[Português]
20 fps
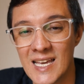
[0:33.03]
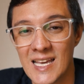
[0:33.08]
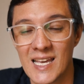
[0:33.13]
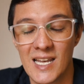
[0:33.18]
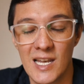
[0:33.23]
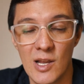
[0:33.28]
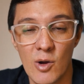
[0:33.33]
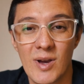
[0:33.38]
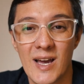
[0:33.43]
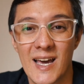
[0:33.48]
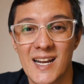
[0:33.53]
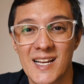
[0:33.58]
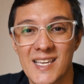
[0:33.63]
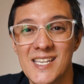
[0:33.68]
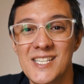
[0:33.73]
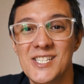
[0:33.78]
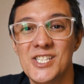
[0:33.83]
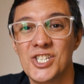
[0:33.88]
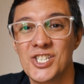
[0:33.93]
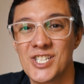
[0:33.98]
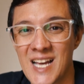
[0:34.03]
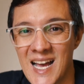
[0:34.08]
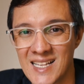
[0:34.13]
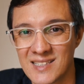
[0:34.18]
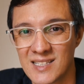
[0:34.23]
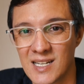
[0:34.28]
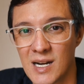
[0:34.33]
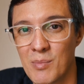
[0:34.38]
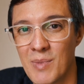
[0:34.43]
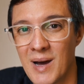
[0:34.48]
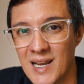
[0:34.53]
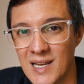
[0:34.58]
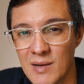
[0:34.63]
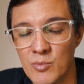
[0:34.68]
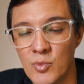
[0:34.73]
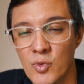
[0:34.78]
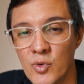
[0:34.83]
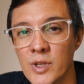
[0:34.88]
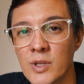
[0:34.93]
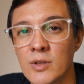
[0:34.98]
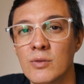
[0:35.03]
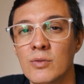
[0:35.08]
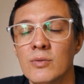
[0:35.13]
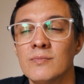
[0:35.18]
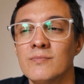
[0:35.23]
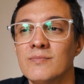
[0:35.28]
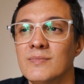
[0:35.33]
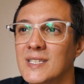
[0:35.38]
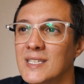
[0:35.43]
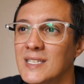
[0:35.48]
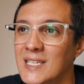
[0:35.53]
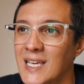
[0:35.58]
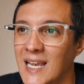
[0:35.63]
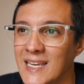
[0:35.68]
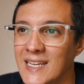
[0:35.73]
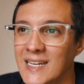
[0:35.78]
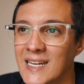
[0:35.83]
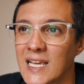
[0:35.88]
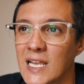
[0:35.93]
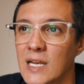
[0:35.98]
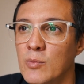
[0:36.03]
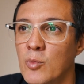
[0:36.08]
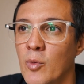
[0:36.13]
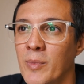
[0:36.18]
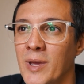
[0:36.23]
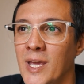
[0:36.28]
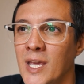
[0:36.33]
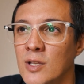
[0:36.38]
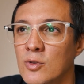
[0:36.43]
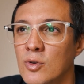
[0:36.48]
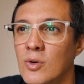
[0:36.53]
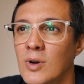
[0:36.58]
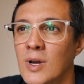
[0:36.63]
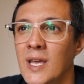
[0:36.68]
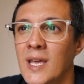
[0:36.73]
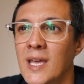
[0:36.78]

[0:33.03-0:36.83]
Ele é um cara que já trabalha muito. E ali naquele momento